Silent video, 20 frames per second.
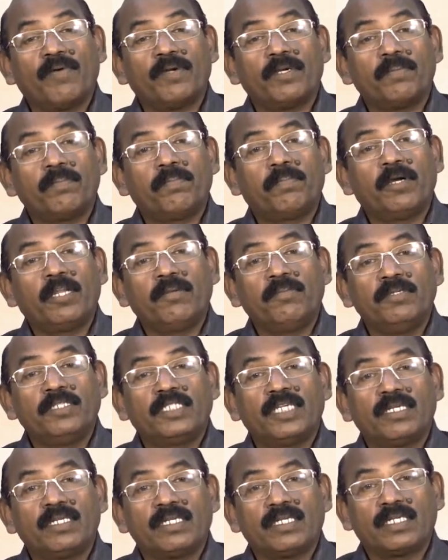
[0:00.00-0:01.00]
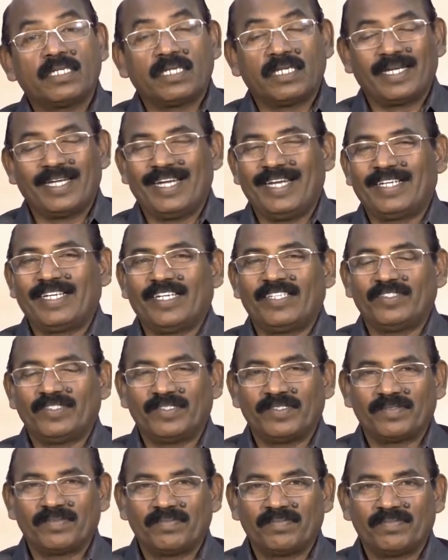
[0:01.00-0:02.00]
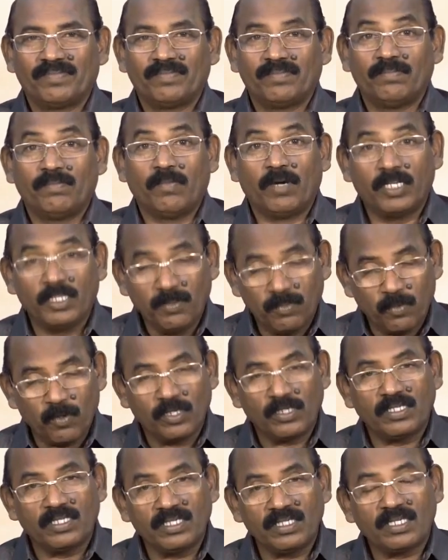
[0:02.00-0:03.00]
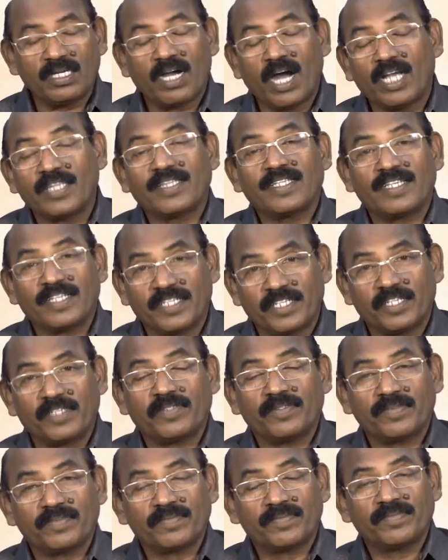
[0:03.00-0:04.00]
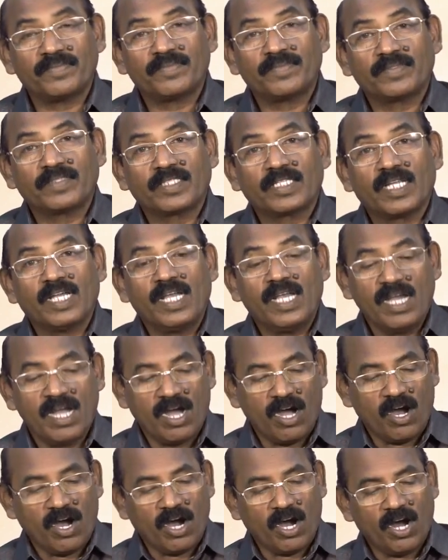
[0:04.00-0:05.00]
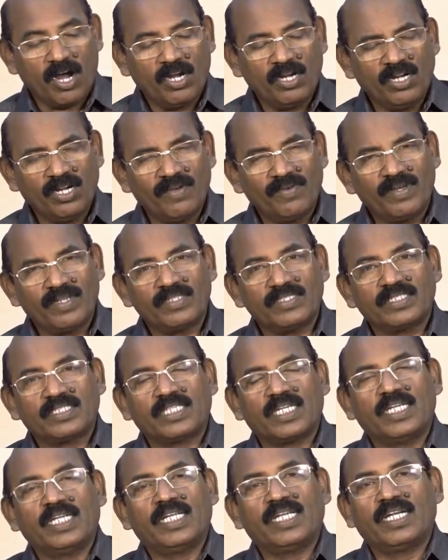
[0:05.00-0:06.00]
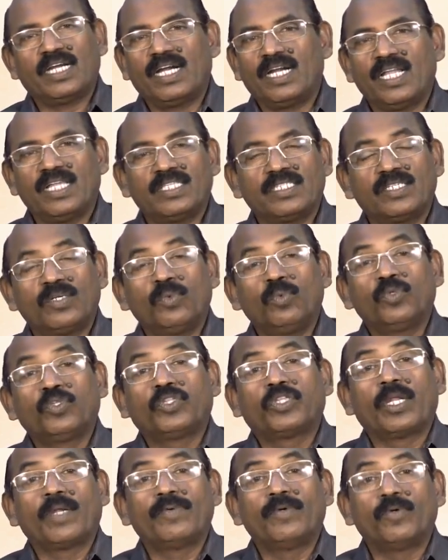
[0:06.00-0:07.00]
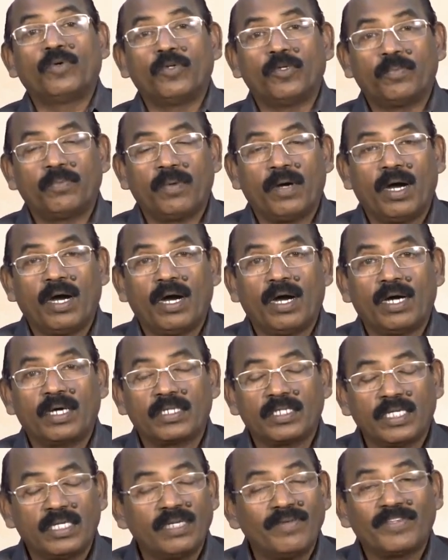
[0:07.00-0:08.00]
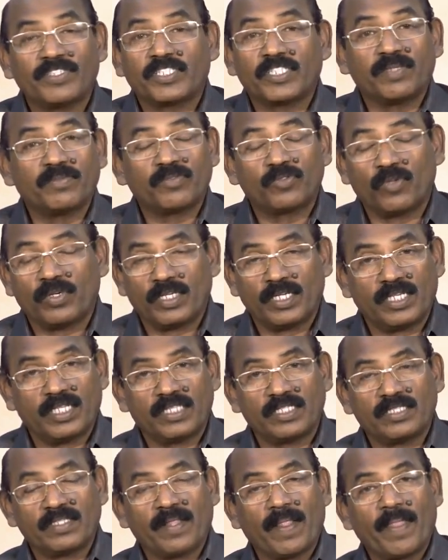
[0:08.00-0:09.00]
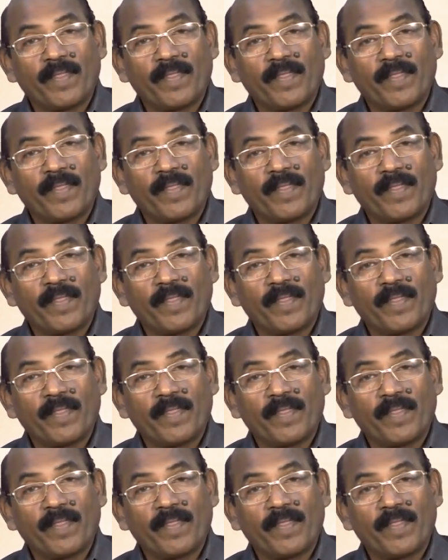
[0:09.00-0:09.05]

அவன் பெர்மிஷன் கேட்கணும் மனு போட்டு காத்து கிடக்கணும் ஆண்டவர் சில நேரங்களில் அதுக்கு உத்தரவு கொடுப்பார் என்று வசனம் சொல்லுகிறது